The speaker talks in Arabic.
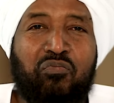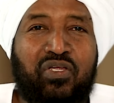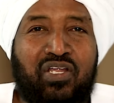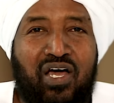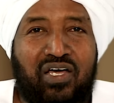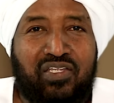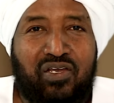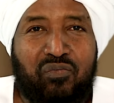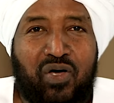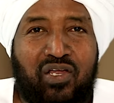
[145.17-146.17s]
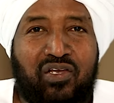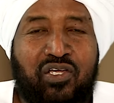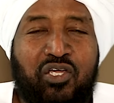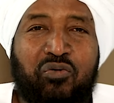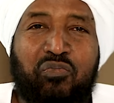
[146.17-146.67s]
من هذا المال
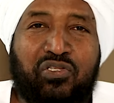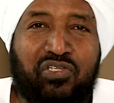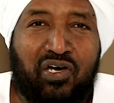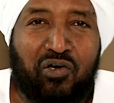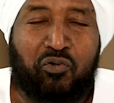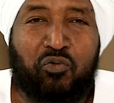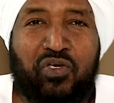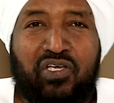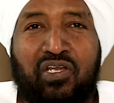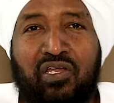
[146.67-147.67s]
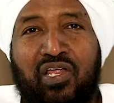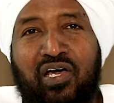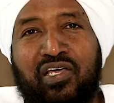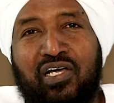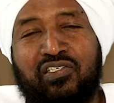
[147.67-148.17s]
بالتقرب الى
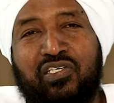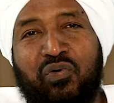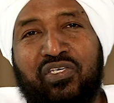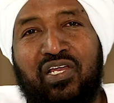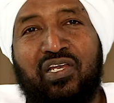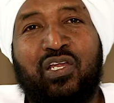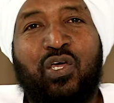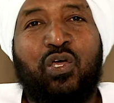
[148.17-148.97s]
الله عز وجل